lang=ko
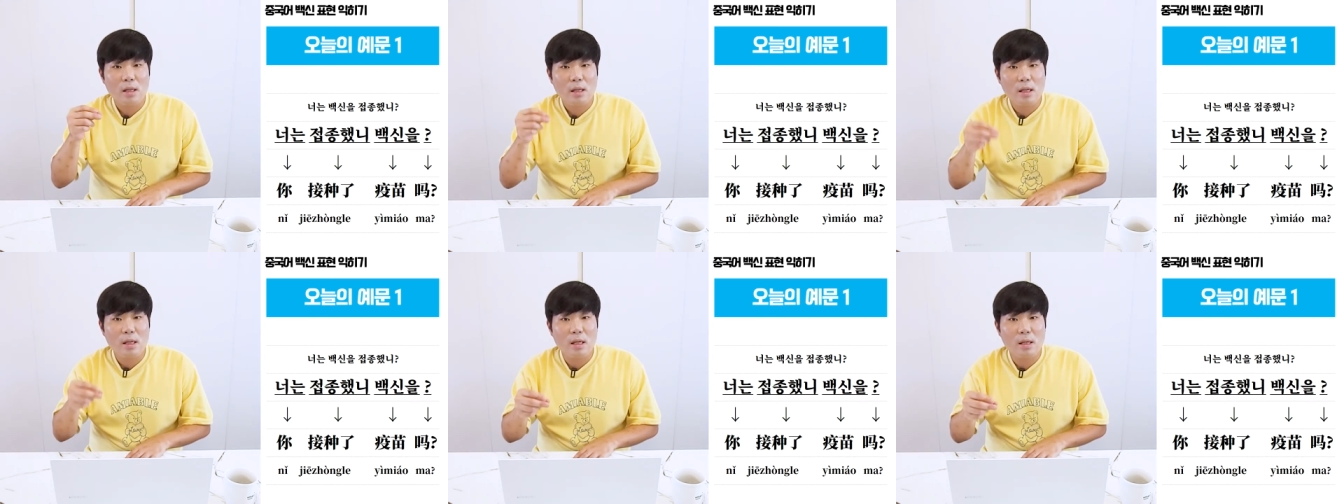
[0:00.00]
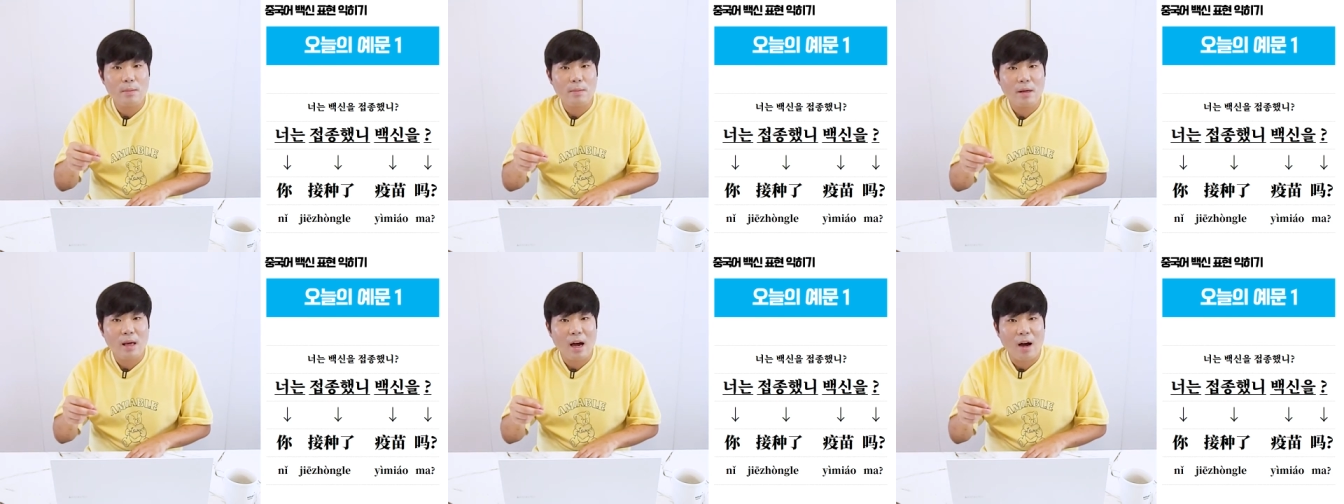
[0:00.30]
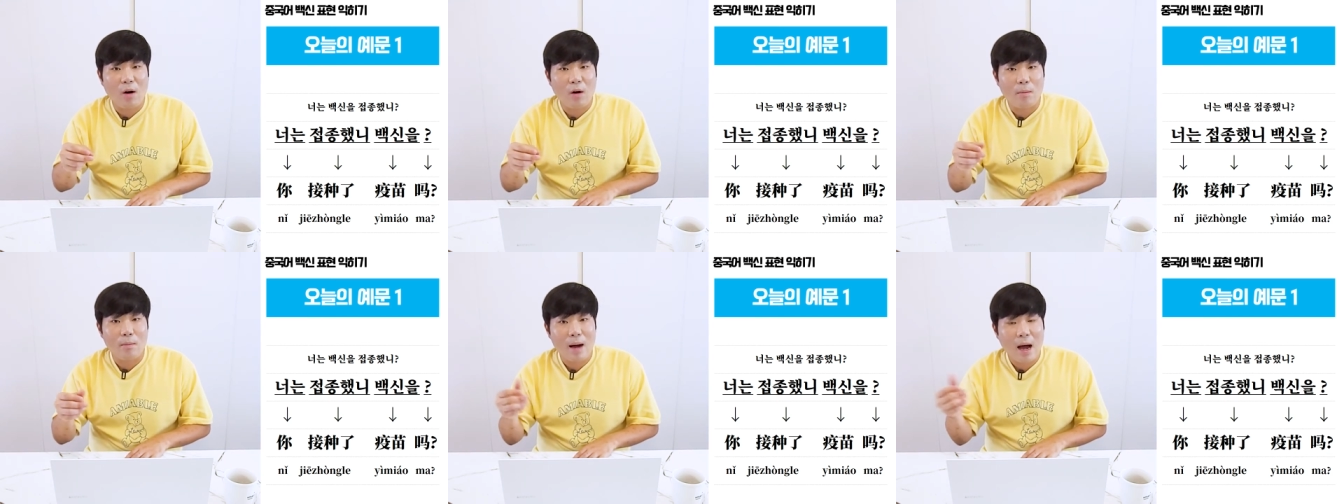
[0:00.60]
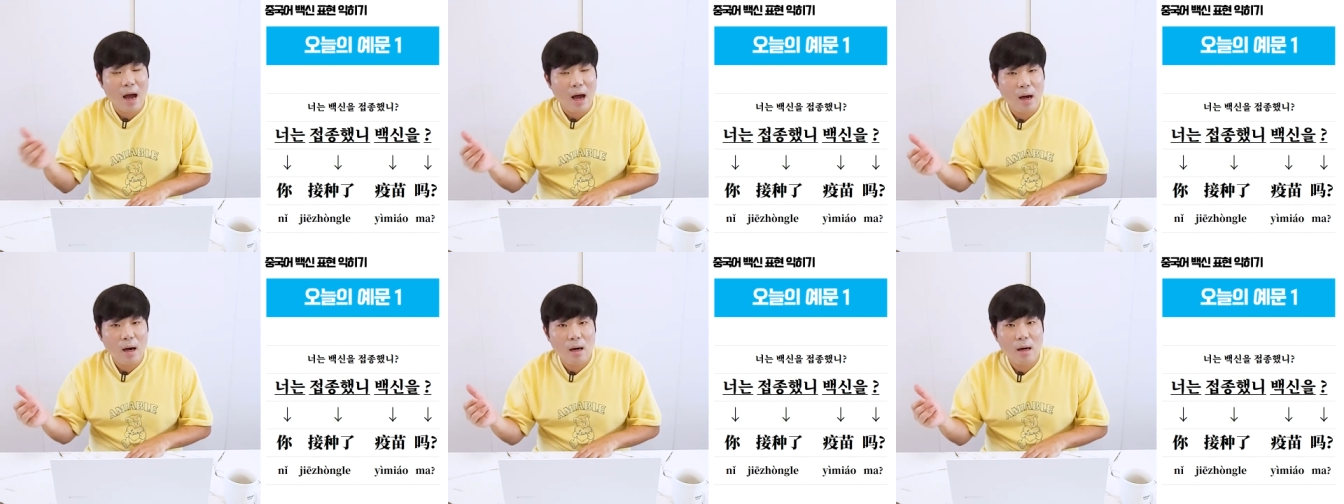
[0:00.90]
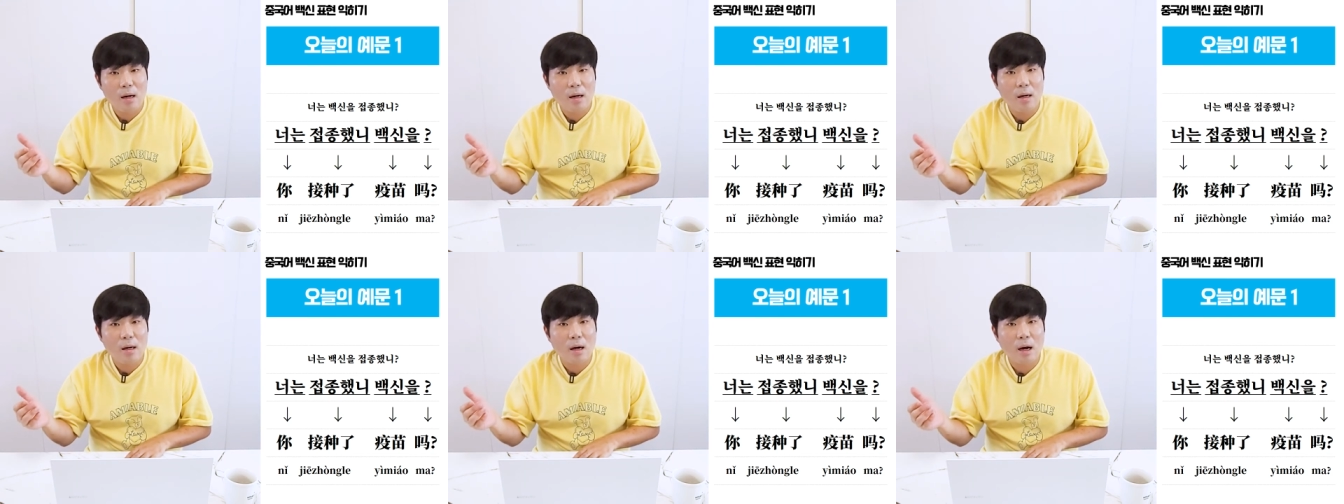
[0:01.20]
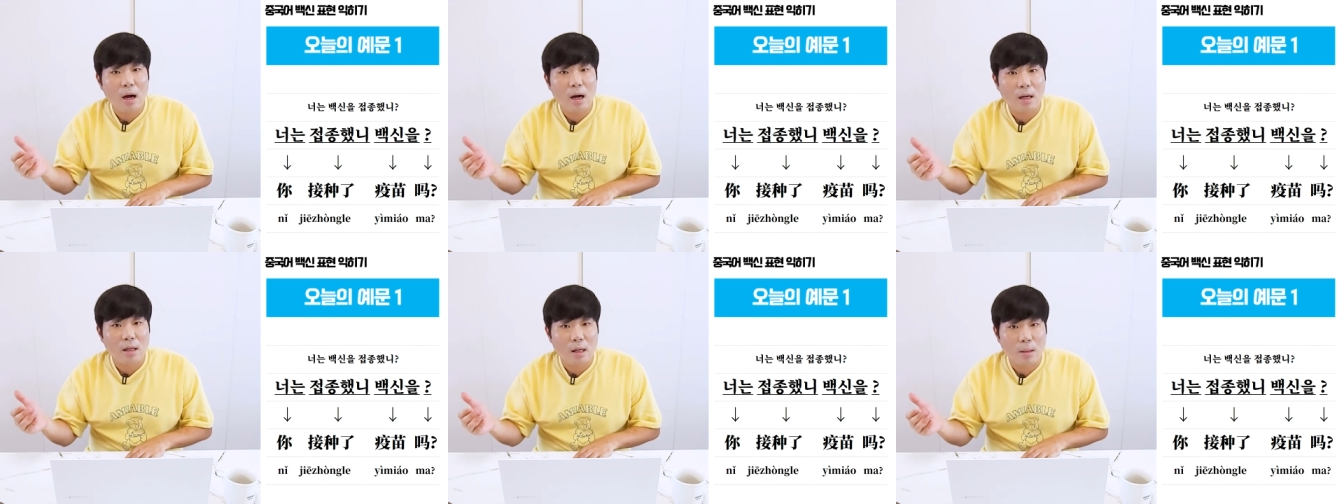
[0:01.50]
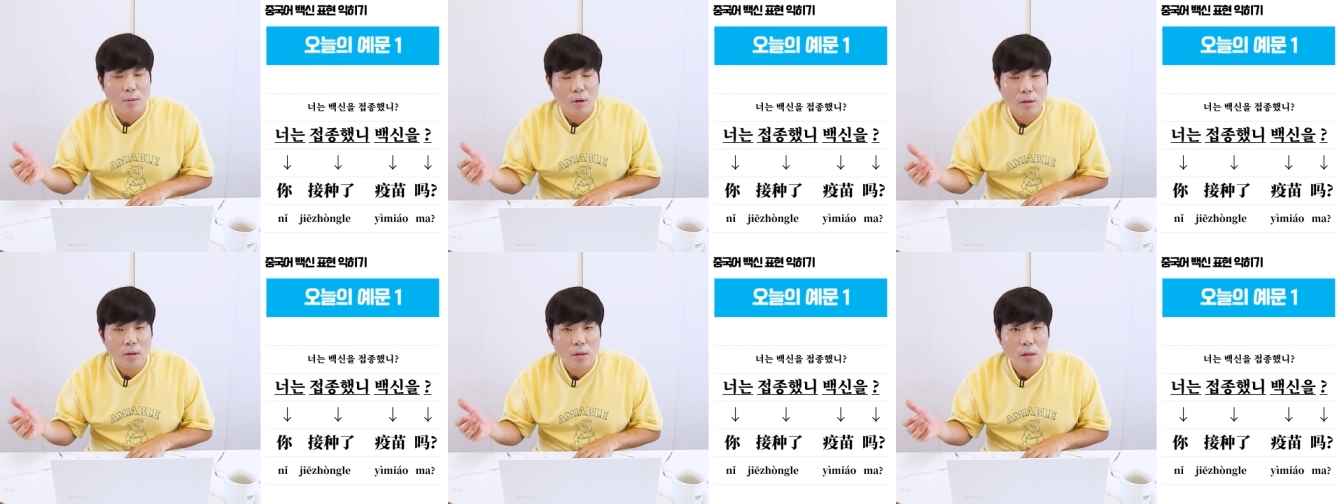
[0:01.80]
이명마 하게
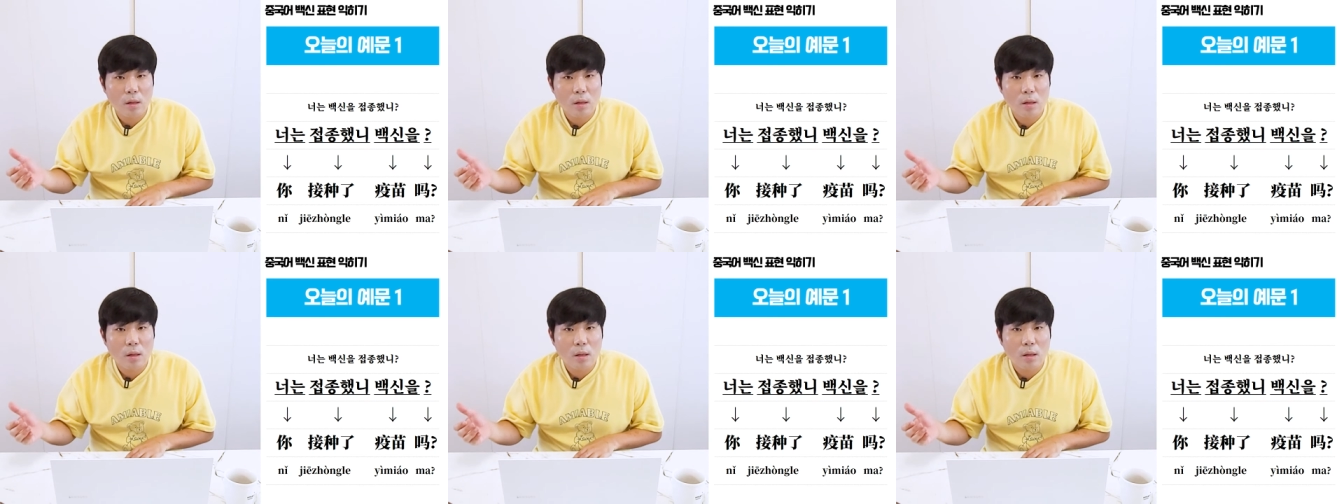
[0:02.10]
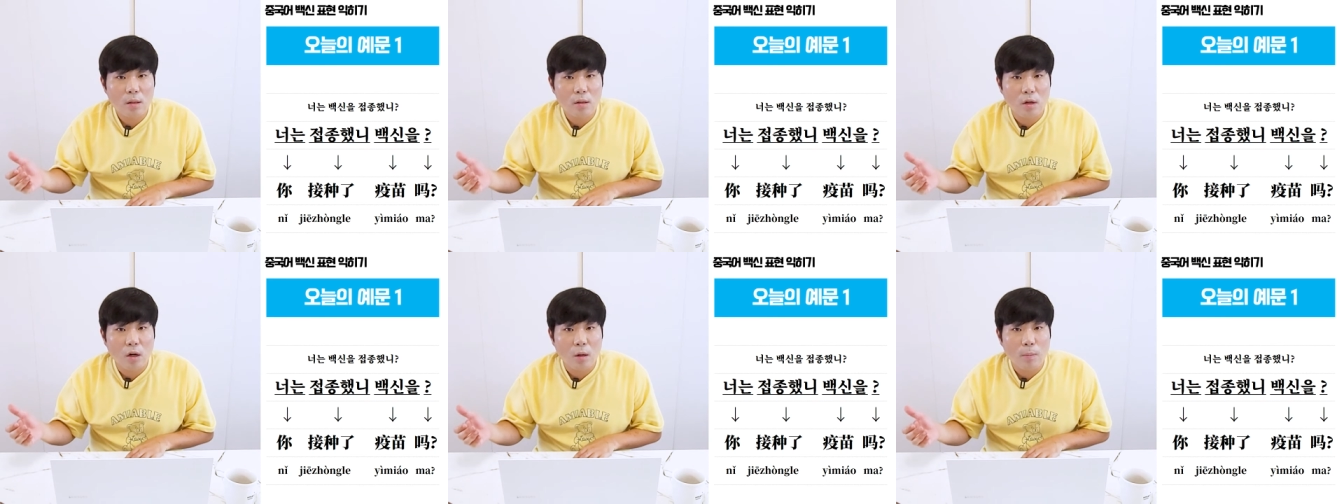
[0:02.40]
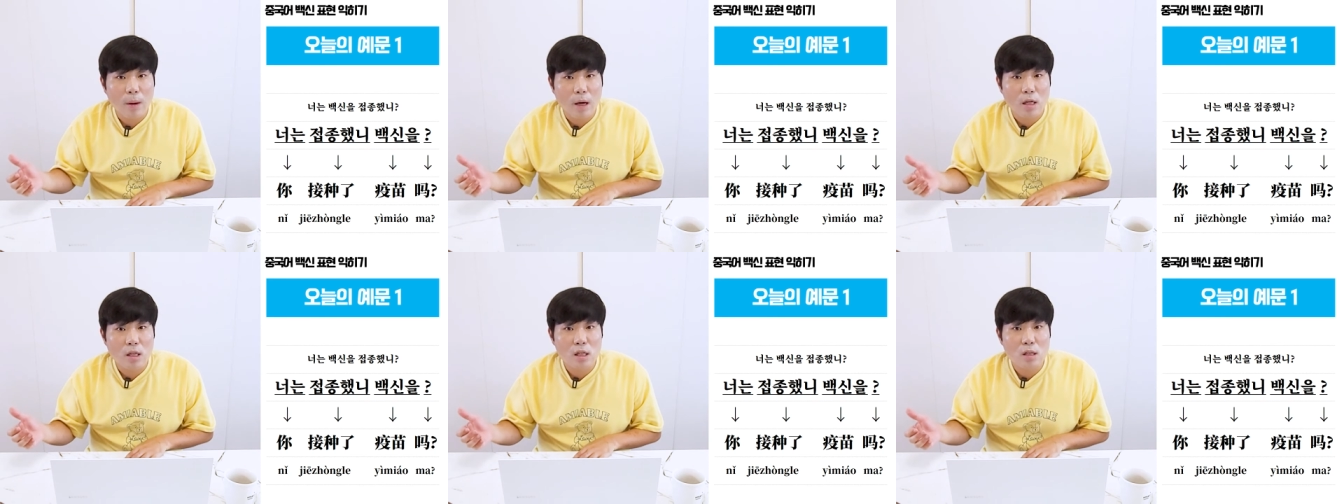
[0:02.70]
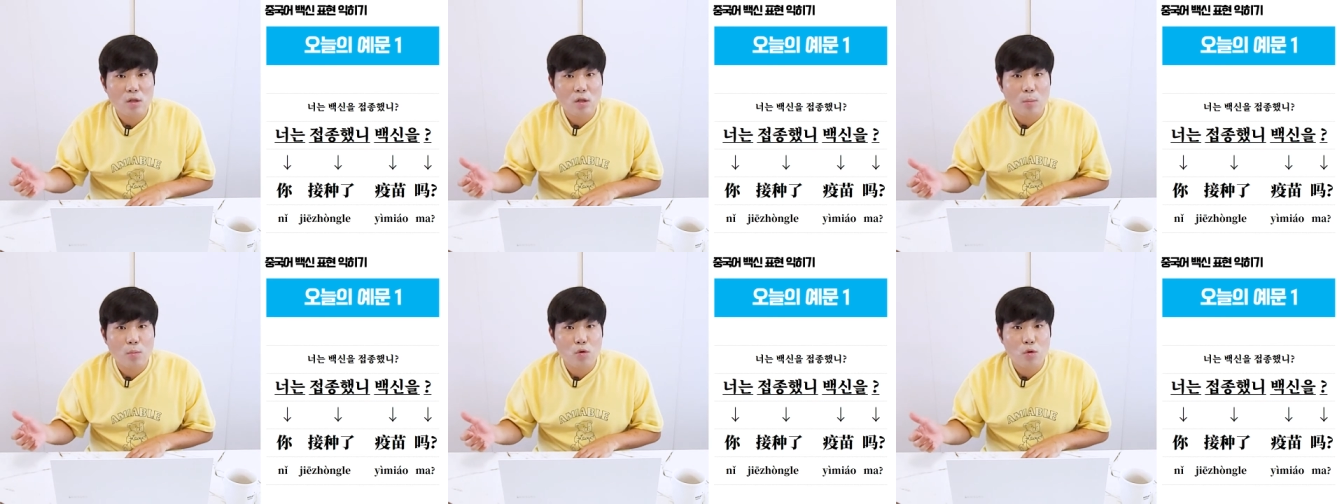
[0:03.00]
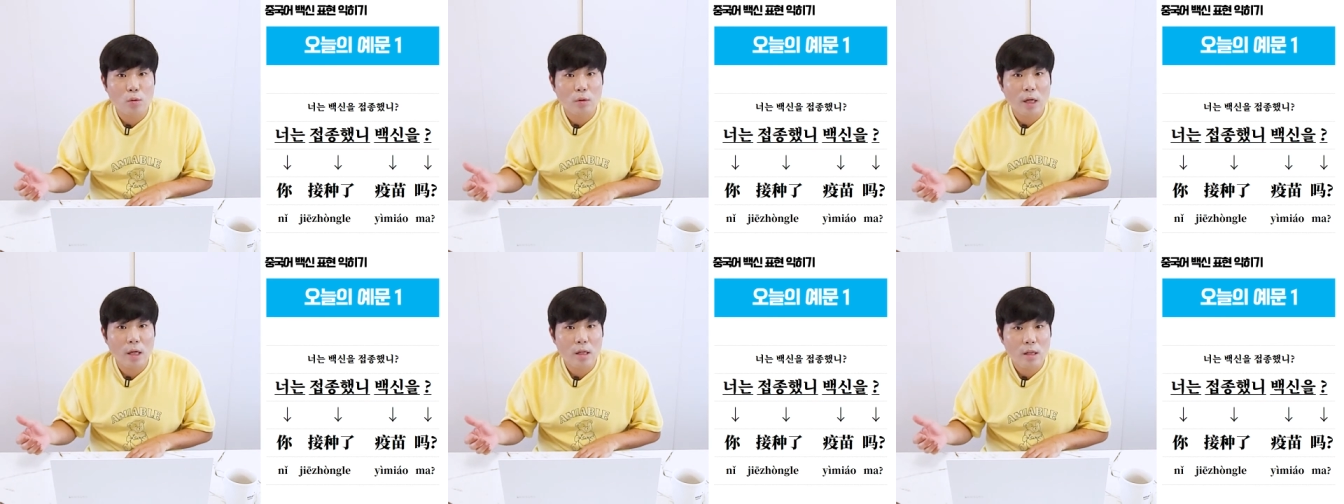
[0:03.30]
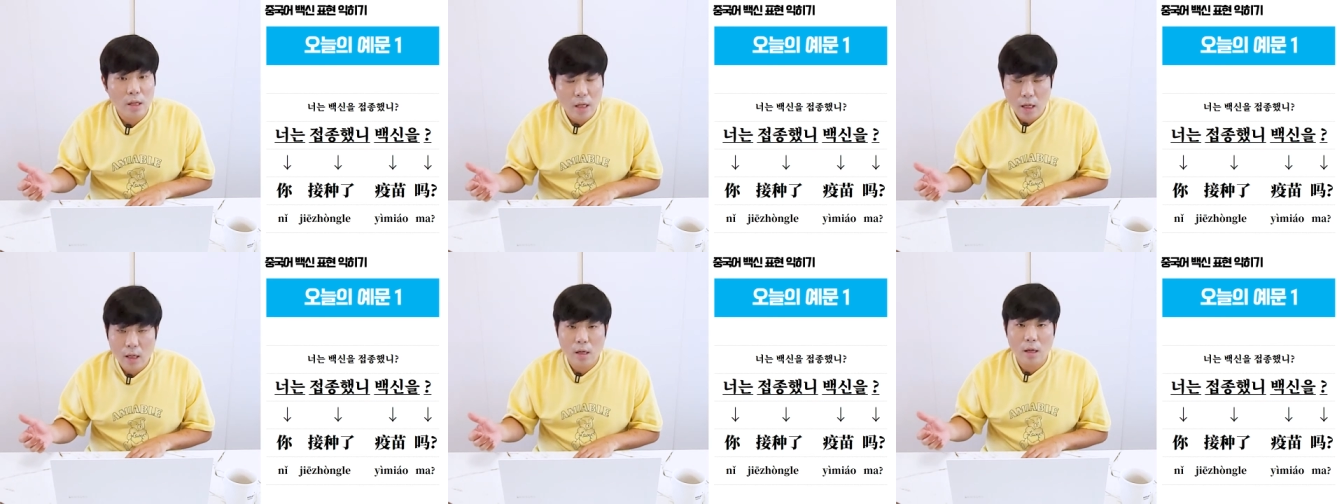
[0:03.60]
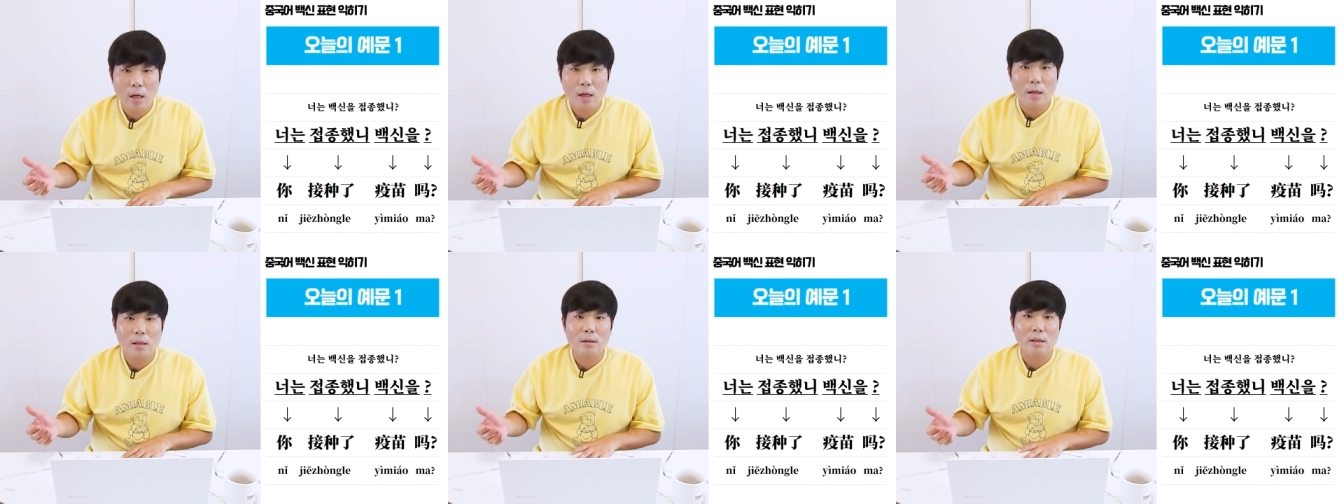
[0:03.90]
되면 너 백신 접종을 했니?